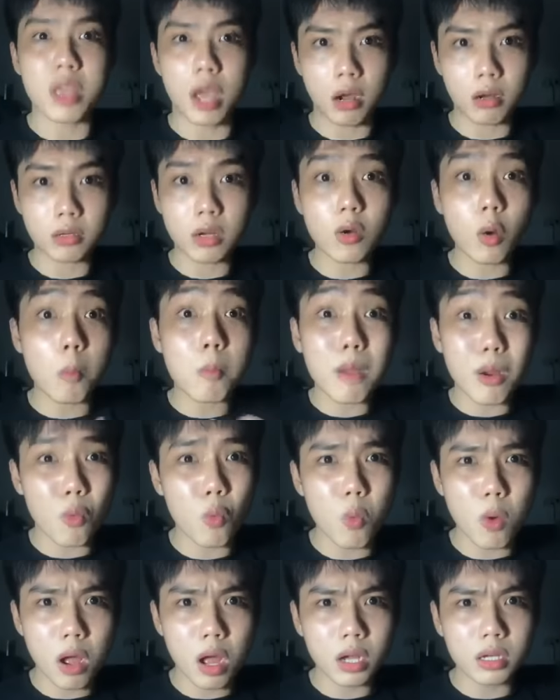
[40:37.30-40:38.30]
giận nó cũng mau
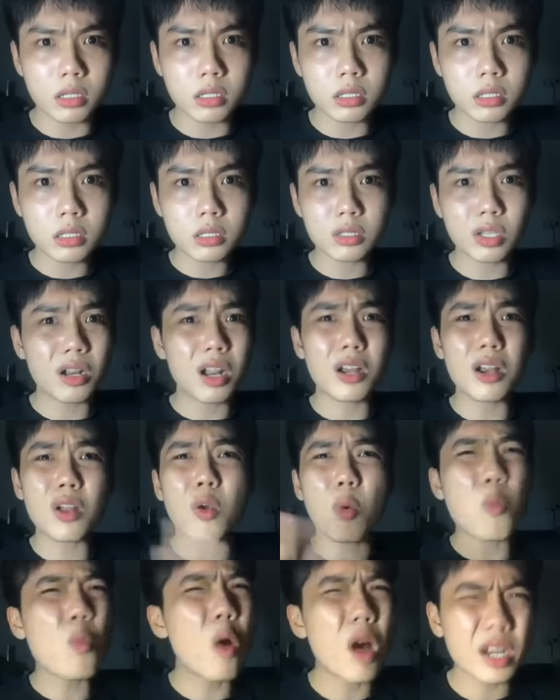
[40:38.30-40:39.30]
quên cho nên nó
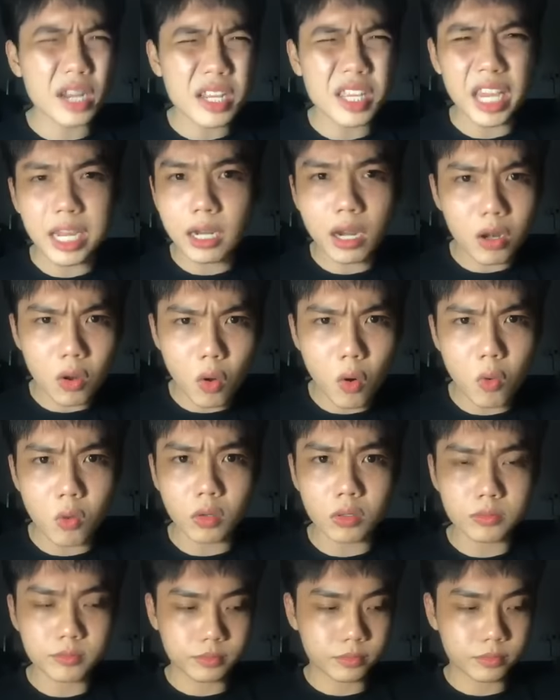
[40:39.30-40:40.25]
cũng quên cái chuyện đó luôn